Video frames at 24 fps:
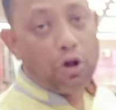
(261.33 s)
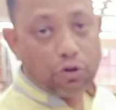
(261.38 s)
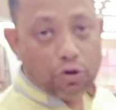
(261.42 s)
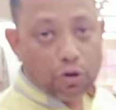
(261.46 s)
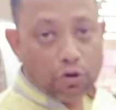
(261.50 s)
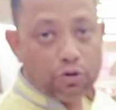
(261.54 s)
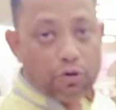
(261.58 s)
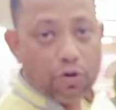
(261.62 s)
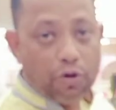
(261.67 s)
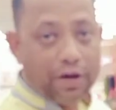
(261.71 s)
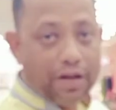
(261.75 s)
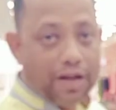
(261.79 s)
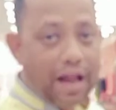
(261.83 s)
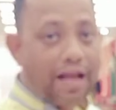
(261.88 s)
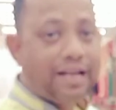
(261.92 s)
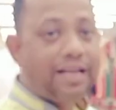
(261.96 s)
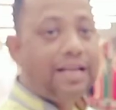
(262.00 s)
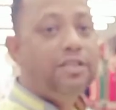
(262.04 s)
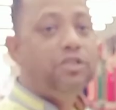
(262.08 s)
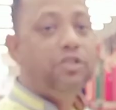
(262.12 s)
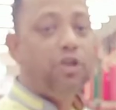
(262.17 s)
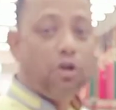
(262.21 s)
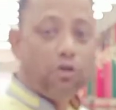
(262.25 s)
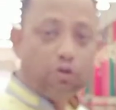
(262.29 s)
যত্ন করে
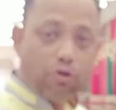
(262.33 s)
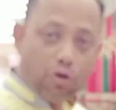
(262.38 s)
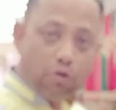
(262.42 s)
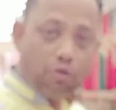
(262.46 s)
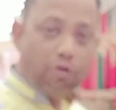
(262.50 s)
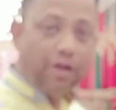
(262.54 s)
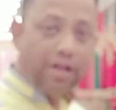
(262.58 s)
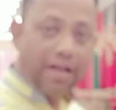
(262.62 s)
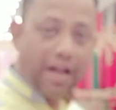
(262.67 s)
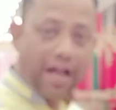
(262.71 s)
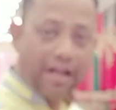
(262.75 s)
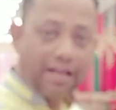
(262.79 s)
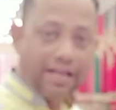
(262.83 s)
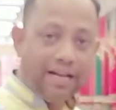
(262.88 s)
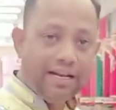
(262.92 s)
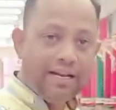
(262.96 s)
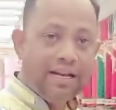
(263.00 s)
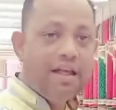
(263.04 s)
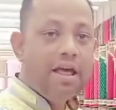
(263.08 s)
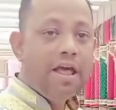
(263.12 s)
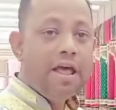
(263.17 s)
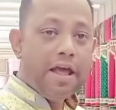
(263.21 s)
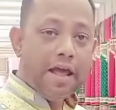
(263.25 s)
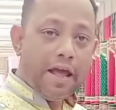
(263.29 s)
রাখেন যত্ন করে রাখেন
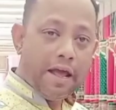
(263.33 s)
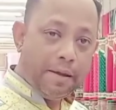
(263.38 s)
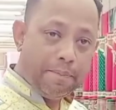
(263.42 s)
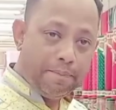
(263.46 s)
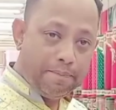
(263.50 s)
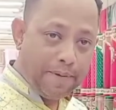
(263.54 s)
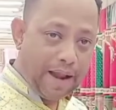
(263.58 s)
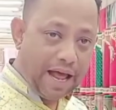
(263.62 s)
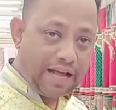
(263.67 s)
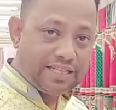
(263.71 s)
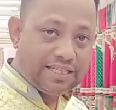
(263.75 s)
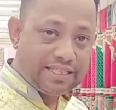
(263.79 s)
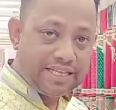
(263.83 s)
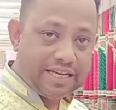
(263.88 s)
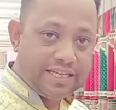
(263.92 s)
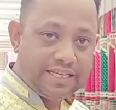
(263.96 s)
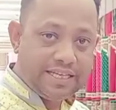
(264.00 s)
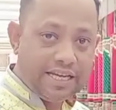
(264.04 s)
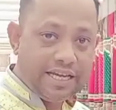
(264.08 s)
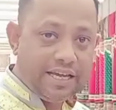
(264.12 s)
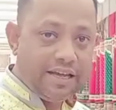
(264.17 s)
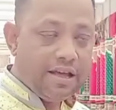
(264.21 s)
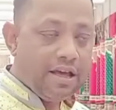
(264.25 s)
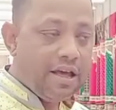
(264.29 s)
এই
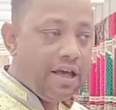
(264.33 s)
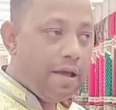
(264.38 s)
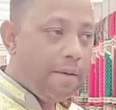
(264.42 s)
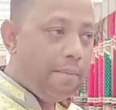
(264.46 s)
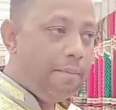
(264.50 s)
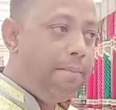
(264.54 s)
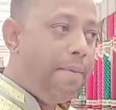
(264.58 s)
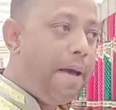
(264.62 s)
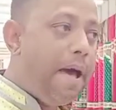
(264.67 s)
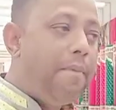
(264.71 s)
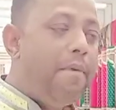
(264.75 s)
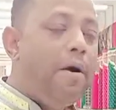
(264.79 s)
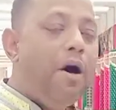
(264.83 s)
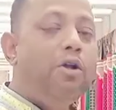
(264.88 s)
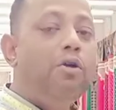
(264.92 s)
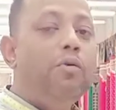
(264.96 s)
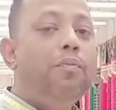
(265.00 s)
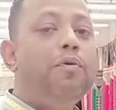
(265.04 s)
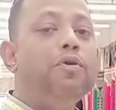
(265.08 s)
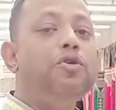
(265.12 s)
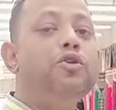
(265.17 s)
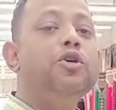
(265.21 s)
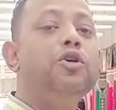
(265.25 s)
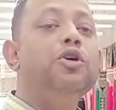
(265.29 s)
প্লাস্টিকটি ব্যবহার
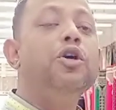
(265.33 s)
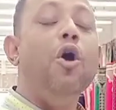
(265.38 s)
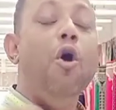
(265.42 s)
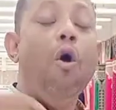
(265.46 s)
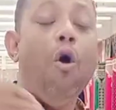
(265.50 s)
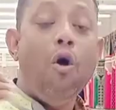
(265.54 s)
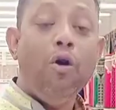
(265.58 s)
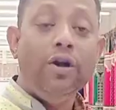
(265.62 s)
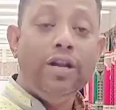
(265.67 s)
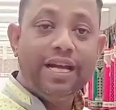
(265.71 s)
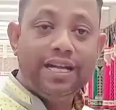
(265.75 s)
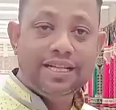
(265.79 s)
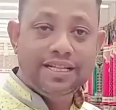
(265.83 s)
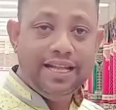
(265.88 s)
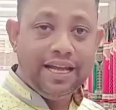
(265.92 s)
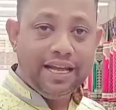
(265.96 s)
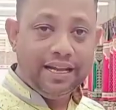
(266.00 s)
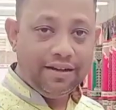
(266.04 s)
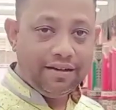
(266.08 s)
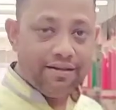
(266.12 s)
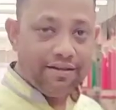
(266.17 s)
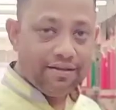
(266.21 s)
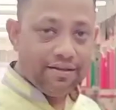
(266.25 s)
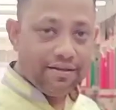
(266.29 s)
উপযোগী অনেক
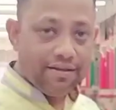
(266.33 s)
দিন